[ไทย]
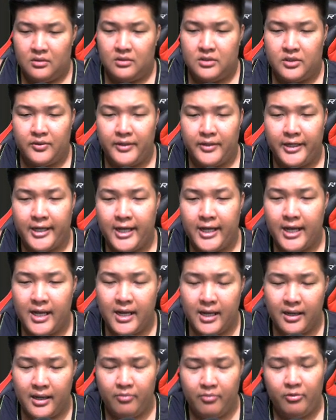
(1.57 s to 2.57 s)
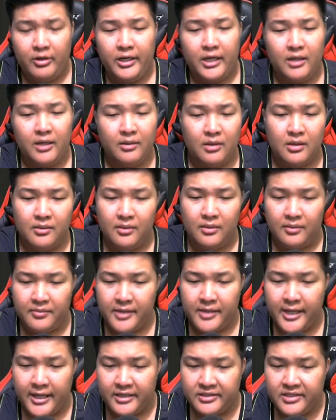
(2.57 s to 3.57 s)
สวัสดีครับ วันนี้ก็พบกับผม
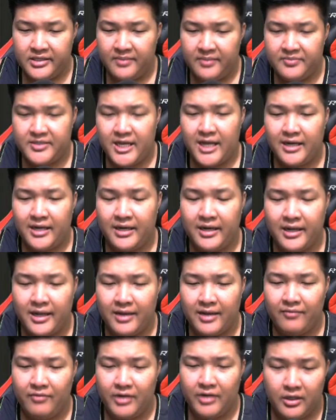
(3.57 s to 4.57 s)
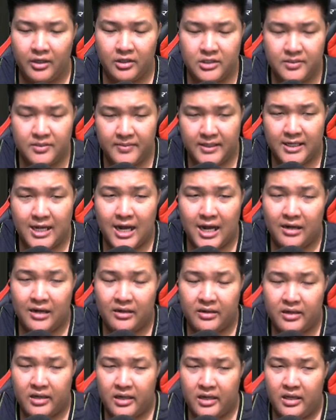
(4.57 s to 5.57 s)
เก่ง CMZ นะครับวันนี้ก็จะเป็นการ
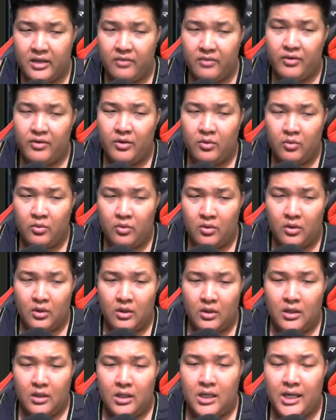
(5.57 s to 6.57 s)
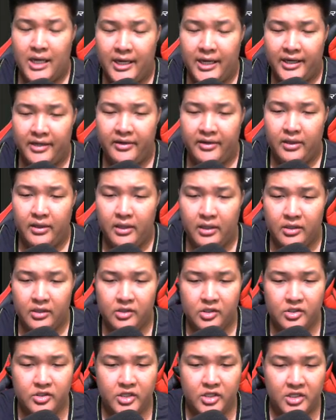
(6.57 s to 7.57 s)
รีวิว ID
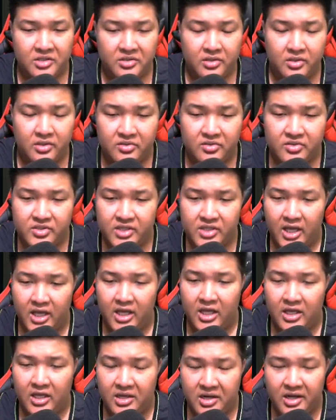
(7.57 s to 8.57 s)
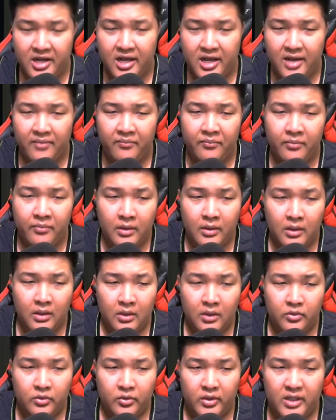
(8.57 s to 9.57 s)
ที่ 714 นะครับ
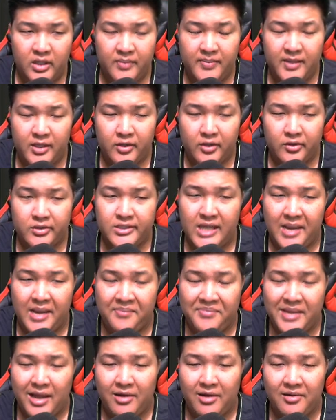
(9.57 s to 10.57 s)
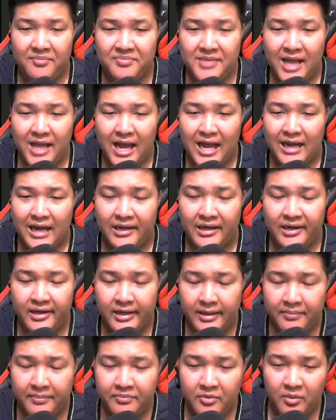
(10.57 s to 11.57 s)
ตัวนี้เป็นยศ3ดาวน้ำตาลนะครั
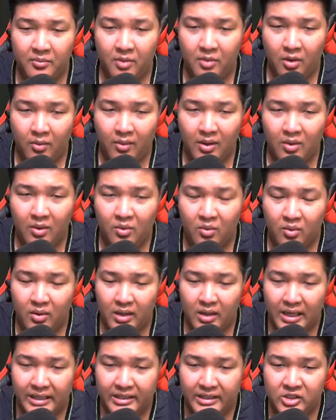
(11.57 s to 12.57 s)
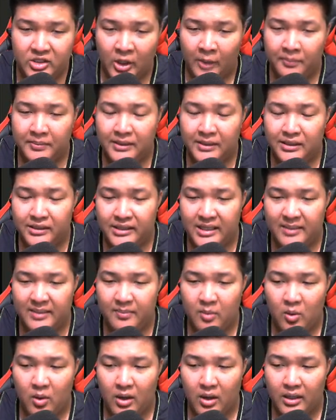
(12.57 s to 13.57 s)
บต้องบอกว่าโหใครที่ชอบปืนตีบ
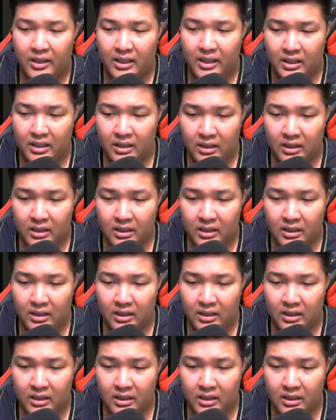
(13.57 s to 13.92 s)
วกนะ